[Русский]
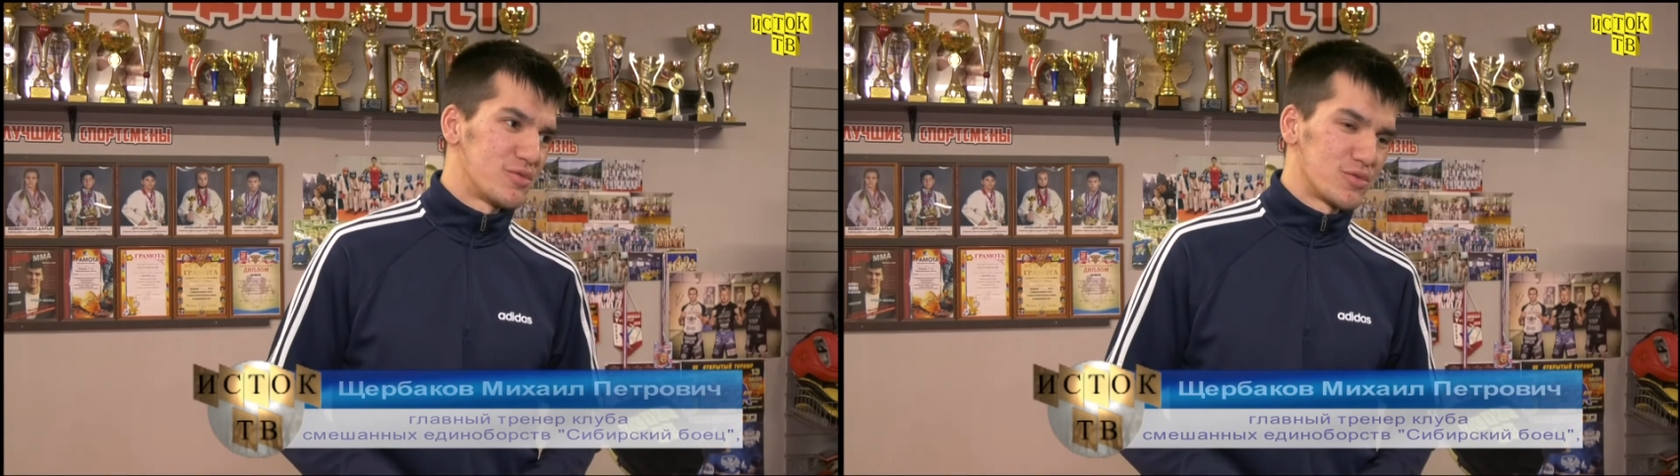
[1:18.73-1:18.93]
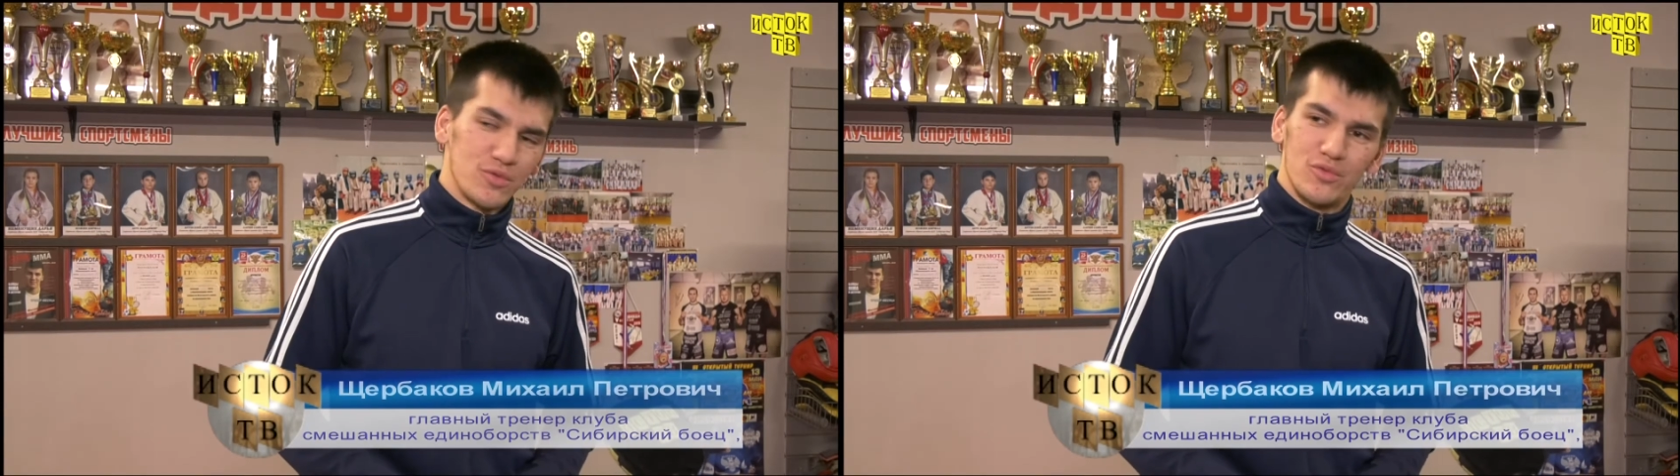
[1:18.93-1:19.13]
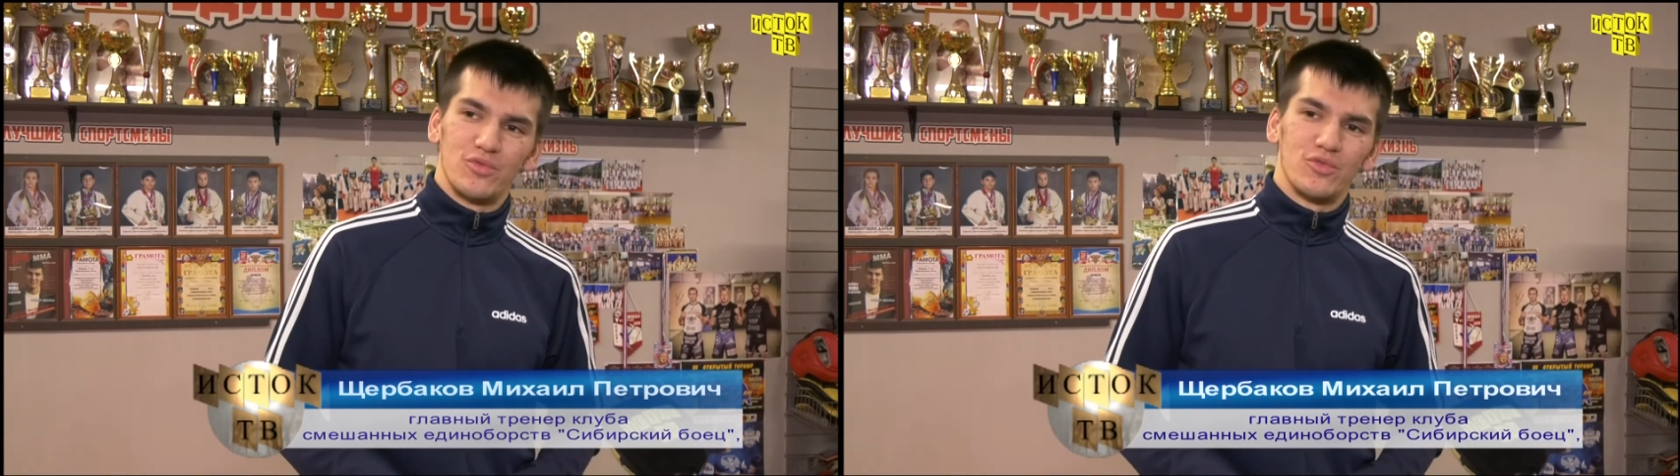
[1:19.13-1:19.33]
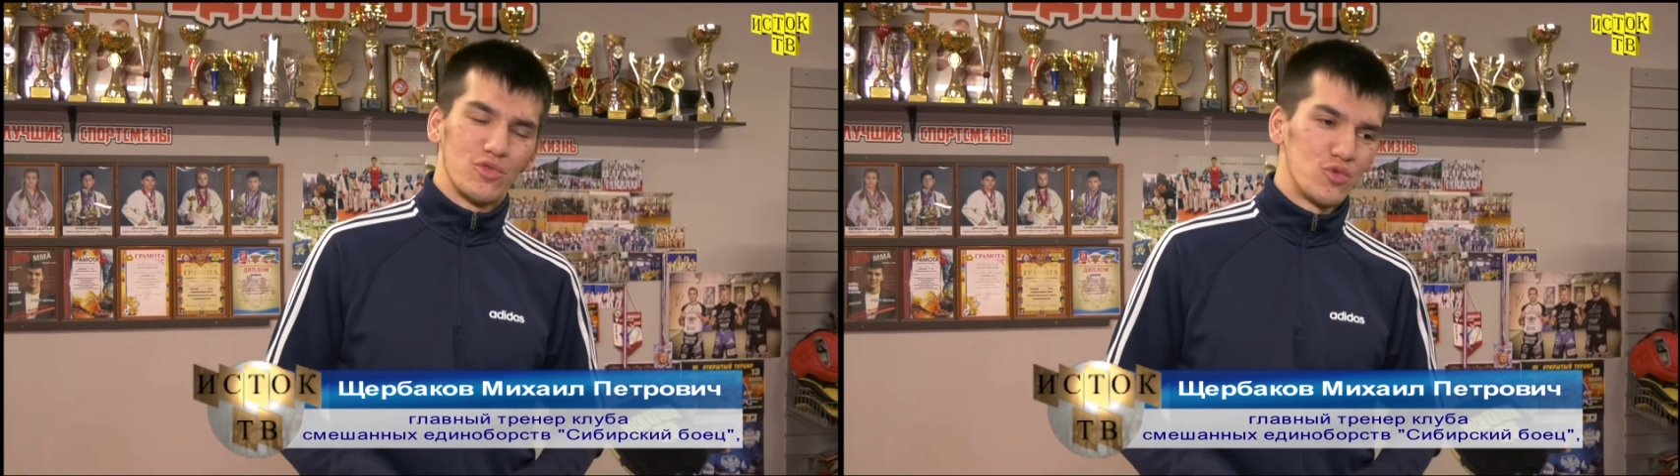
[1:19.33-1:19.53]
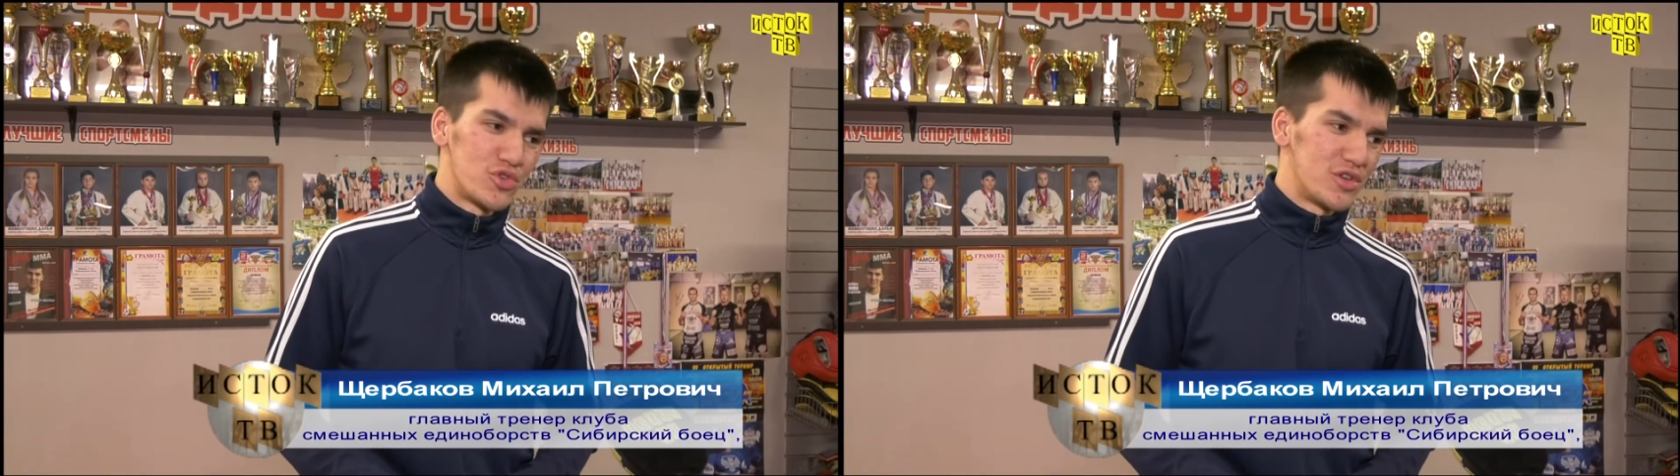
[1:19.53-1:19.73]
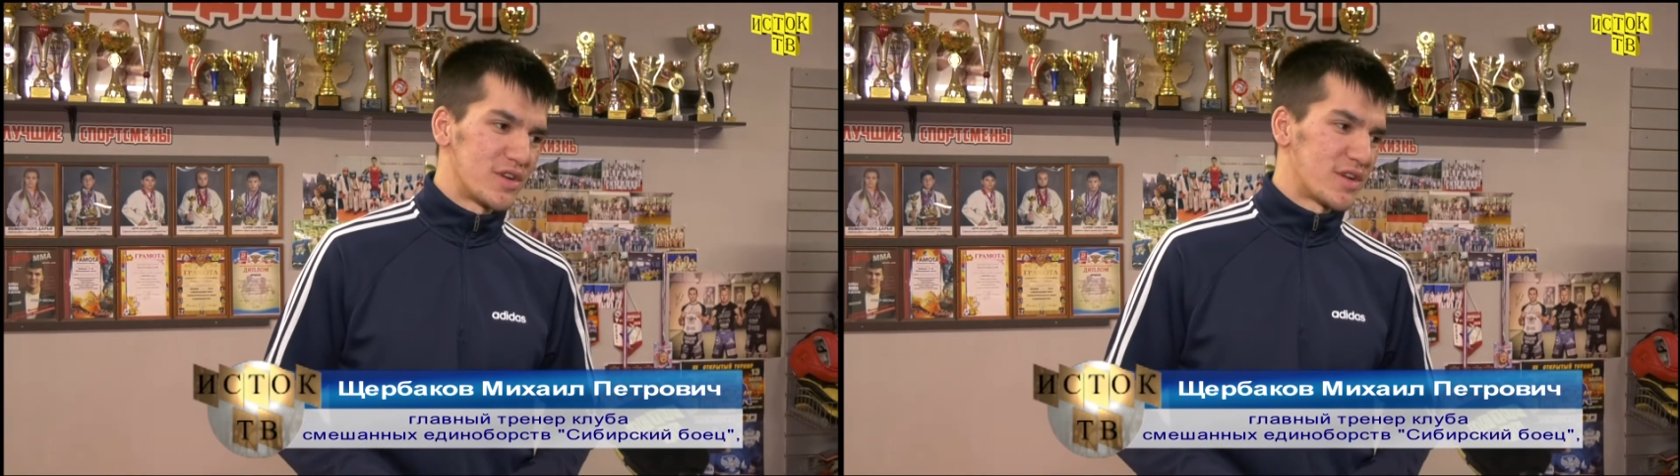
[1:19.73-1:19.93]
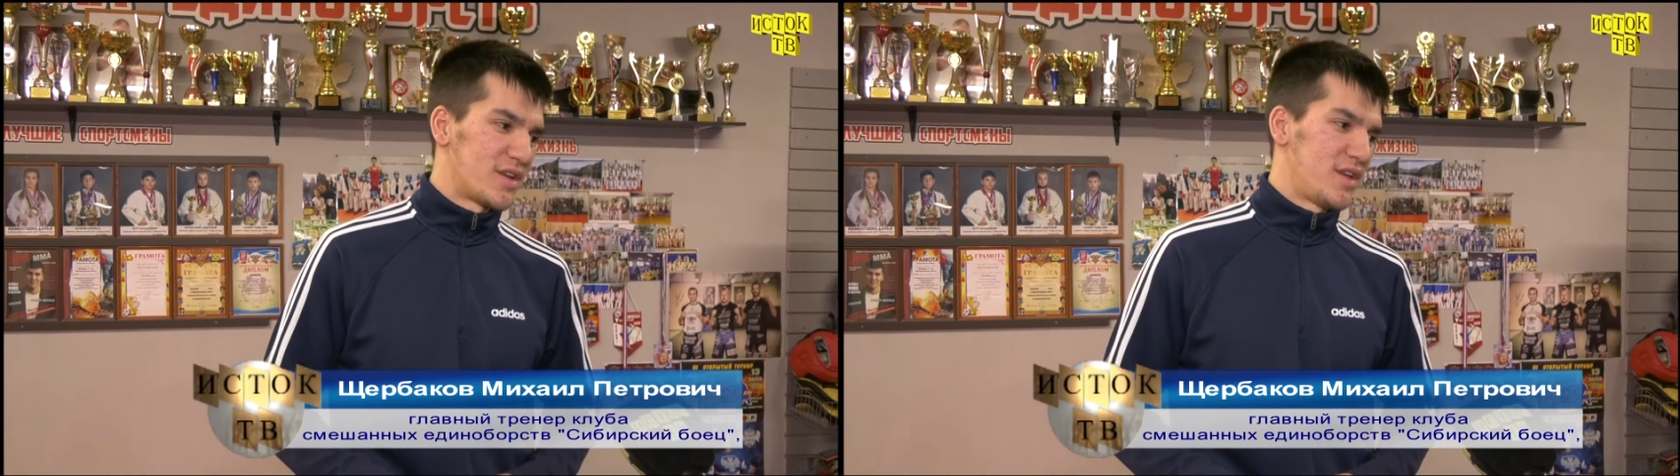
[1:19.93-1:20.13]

вот у Глущенко,